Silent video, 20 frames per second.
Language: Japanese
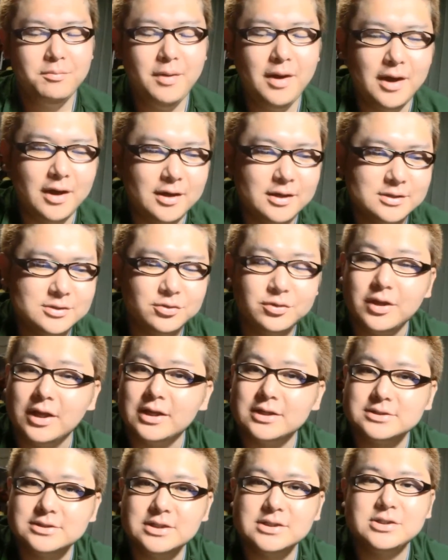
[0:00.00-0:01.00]
まあ、そんな
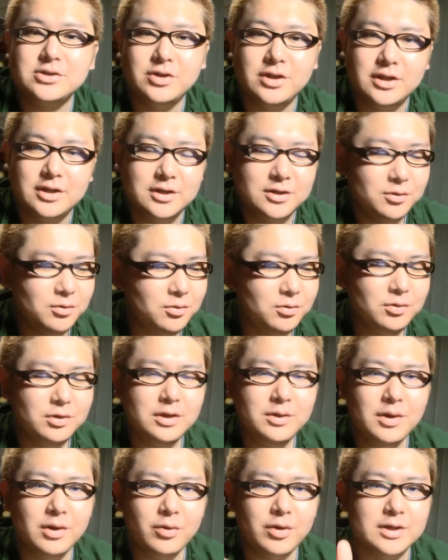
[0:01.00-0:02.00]
感じですよね。日本
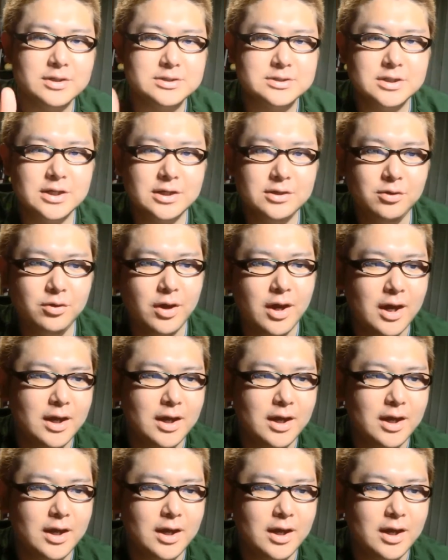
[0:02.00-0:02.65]
語ではおかしいけど、